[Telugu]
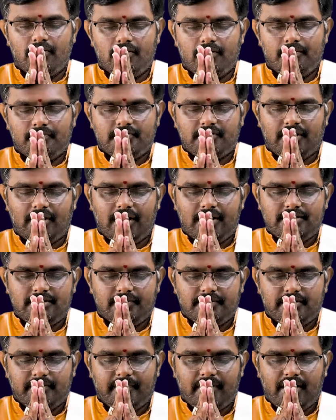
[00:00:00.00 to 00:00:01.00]
ఓం
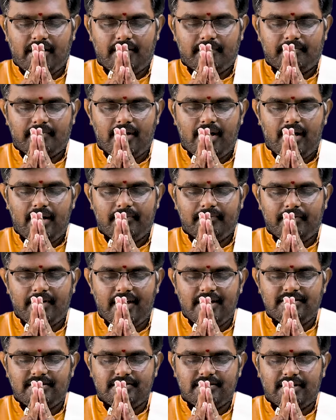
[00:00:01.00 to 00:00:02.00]
సదాశివసమారంభాం
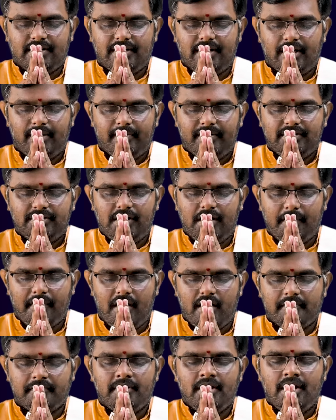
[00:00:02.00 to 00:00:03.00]

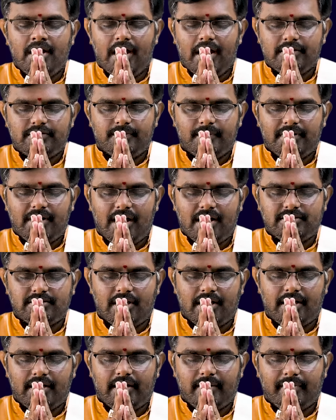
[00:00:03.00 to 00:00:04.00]
వ్యాసశంకరమధ్యమాం
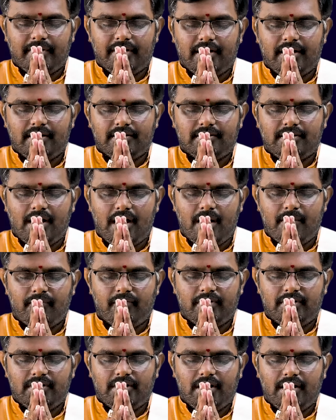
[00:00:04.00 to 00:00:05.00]
అస్మదాచార్యపర్యంతాం
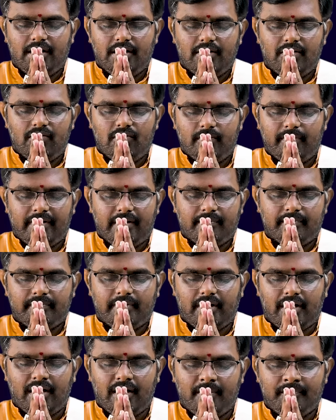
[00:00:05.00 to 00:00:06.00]
వందే
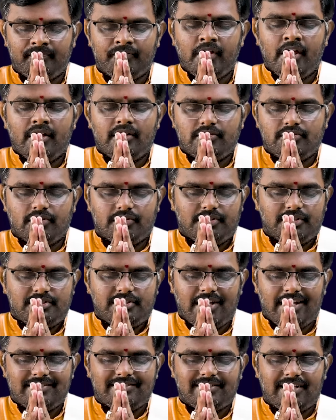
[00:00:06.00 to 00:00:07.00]
గురుపరంపరాం
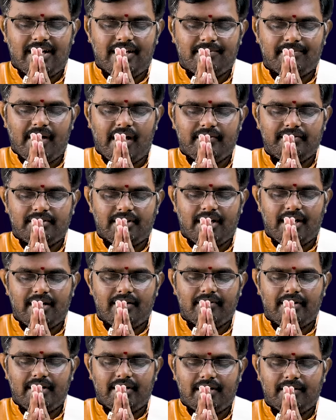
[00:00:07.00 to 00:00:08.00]
జ్యోతిషాస్త్రాన్ని
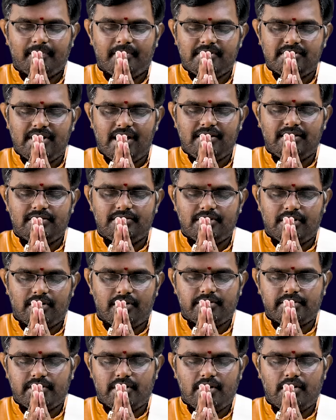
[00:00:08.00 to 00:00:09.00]
భావితరాల వారికి
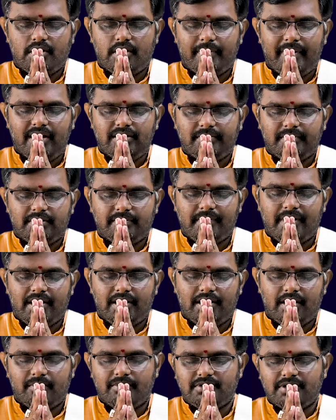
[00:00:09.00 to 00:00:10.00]
ప్రసాదించిన ఋషుల యొక్క
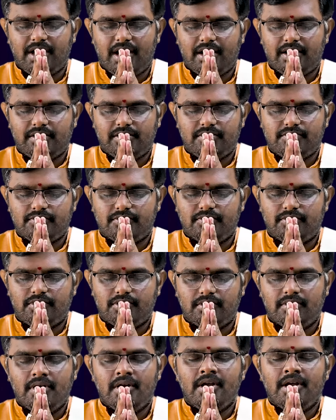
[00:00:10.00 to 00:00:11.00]
పాదపద్మాలకి నమస్కారం
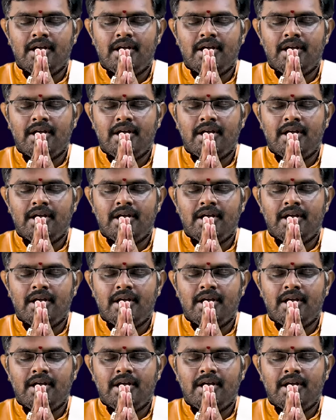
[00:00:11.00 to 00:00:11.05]
చేసుకుంటూ